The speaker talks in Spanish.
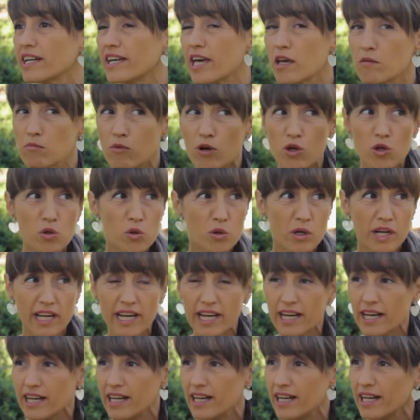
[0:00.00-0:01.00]
que
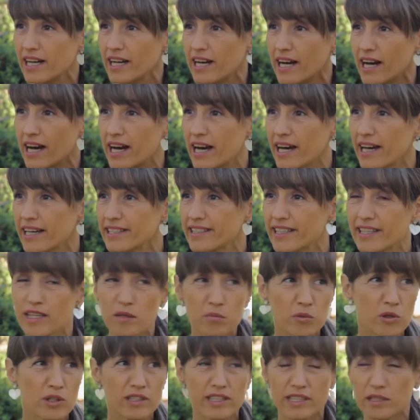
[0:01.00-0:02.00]
involucra a este
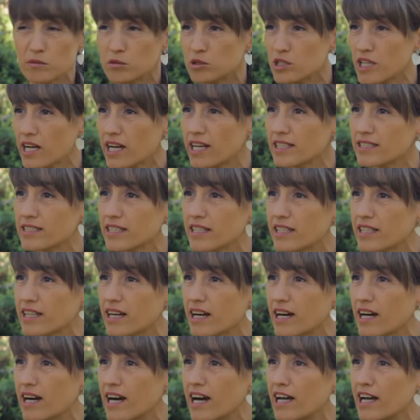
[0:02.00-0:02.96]
equipo que tenemos acá cerca,